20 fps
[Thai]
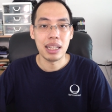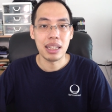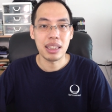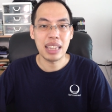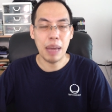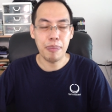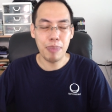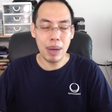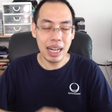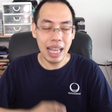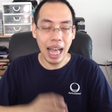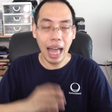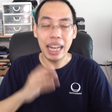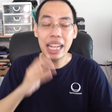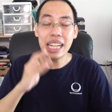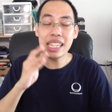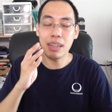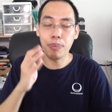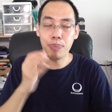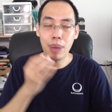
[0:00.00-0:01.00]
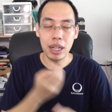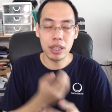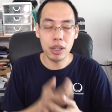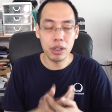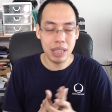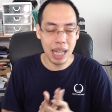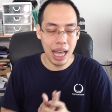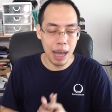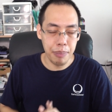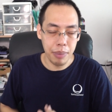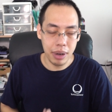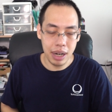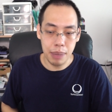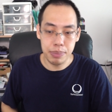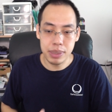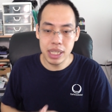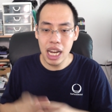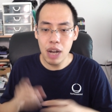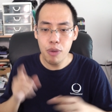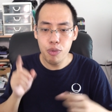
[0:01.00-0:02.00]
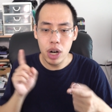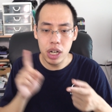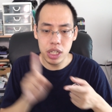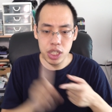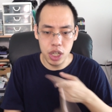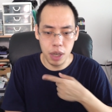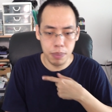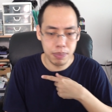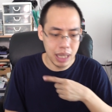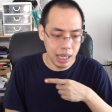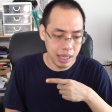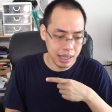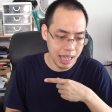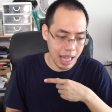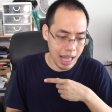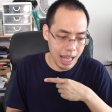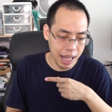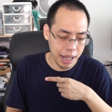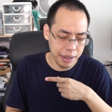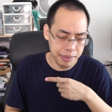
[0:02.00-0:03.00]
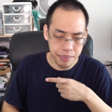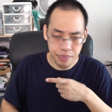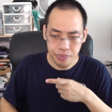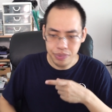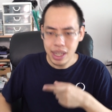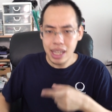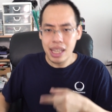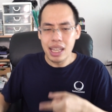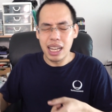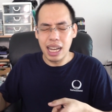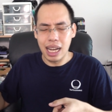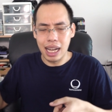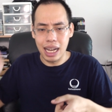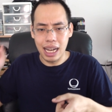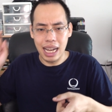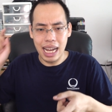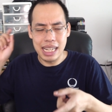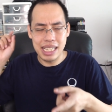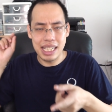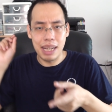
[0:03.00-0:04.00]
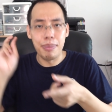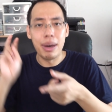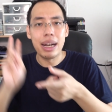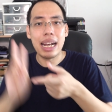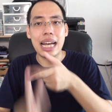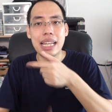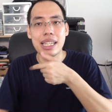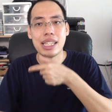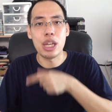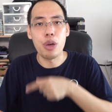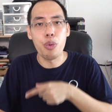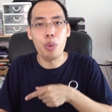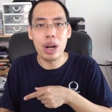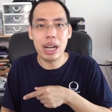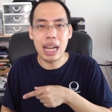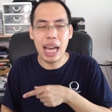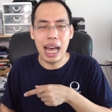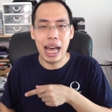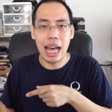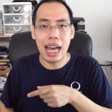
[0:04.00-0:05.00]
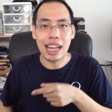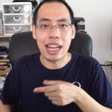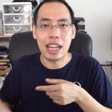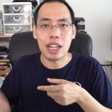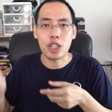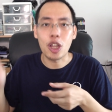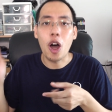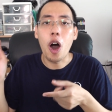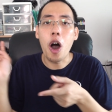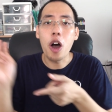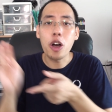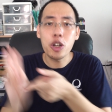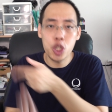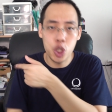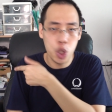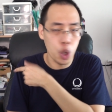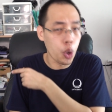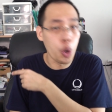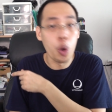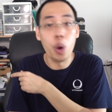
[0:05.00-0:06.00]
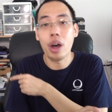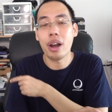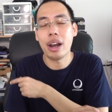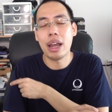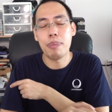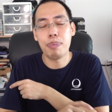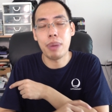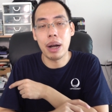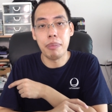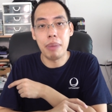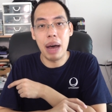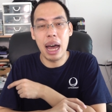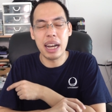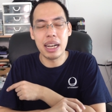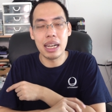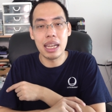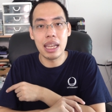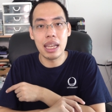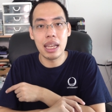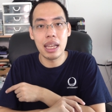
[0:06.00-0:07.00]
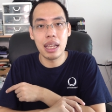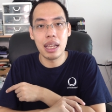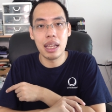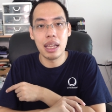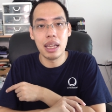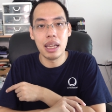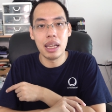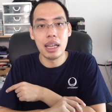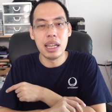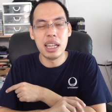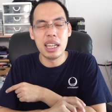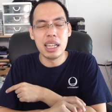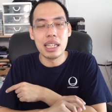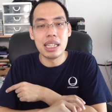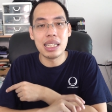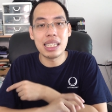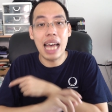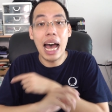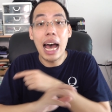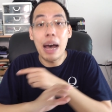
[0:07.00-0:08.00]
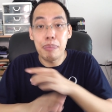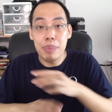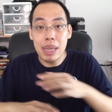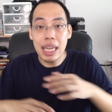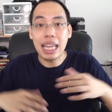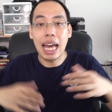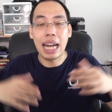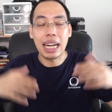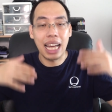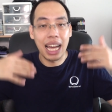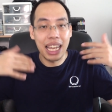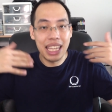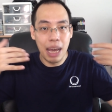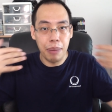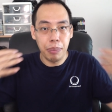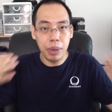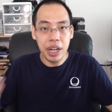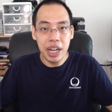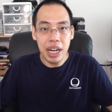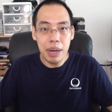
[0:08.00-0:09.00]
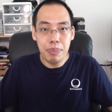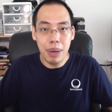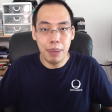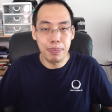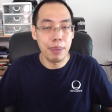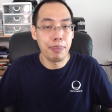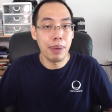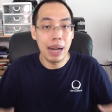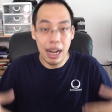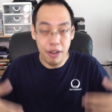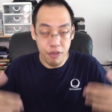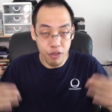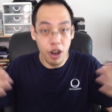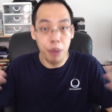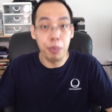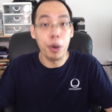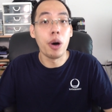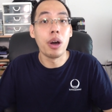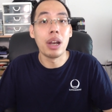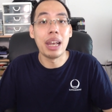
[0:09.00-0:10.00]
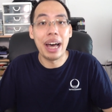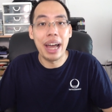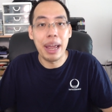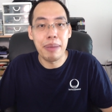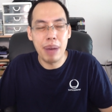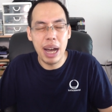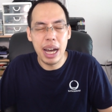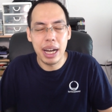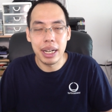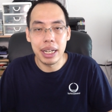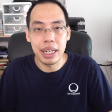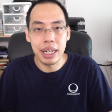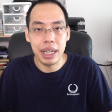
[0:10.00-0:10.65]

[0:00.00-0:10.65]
แต่เป็นงานที่จะเป็นต้องทำครับ เช่นเวิร์กช็อปต่างๆ งานสัมมนาเสวนาทอล์กโชว์อะไรประมาณนี้ จะมีการขยับขึ้นมาเป็นแพลตฟอร์มออนไลน์มากขึ้